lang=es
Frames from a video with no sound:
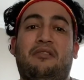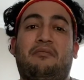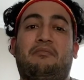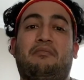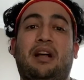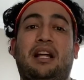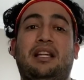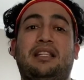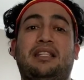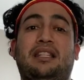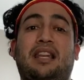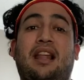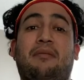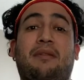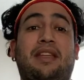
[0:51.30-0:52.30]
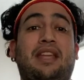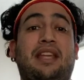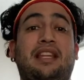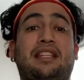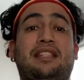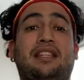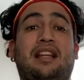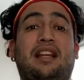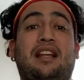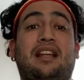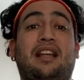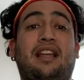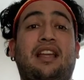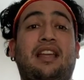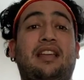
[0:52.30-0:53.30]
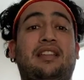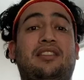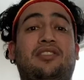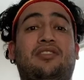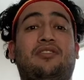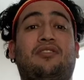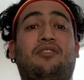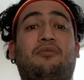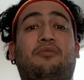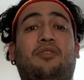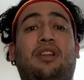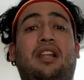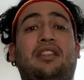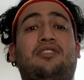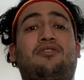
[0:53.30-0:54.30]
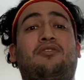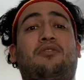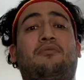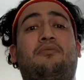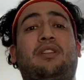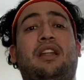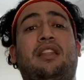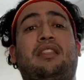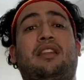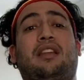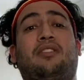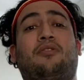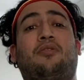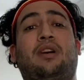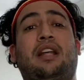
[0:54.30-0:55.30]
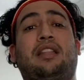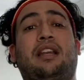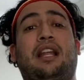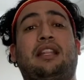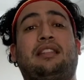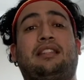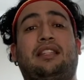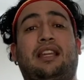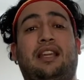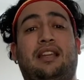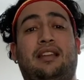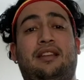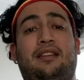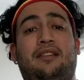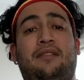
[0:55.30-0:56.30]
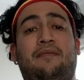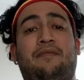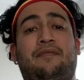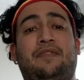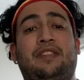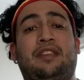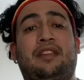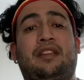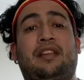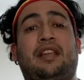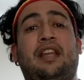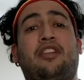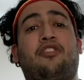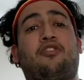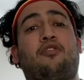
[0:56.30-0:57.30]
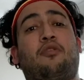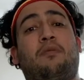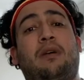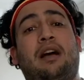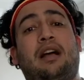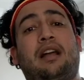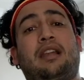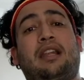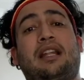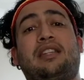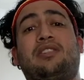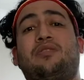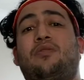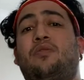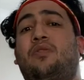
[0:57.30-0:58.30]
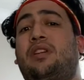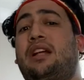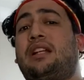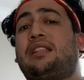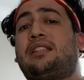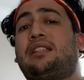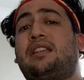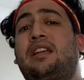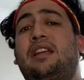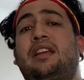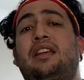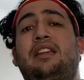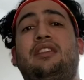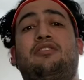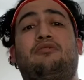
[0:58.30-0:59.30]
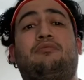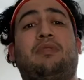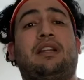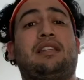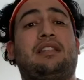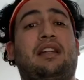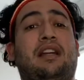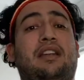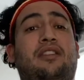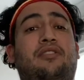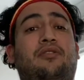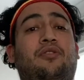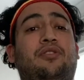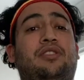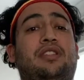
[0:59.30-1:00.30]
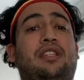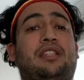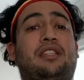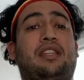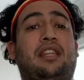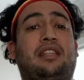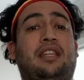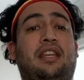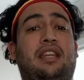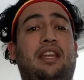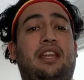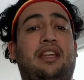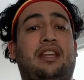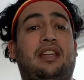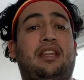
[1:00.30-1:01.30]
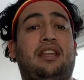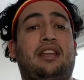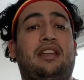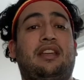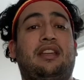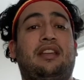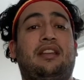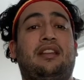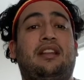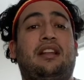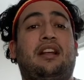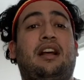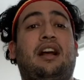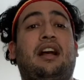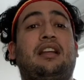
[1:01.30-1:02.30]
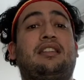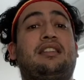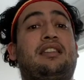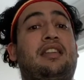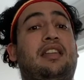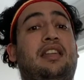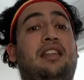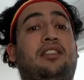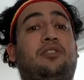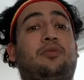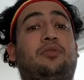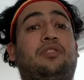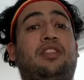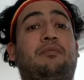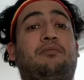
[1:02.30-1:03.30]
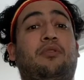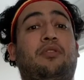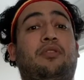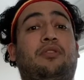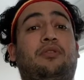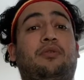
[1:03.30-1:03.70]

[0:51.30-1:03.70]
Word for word: Mas la belleza es como la sombra del cuadrante que roba las horas y su pasar no se siente Así tu tipo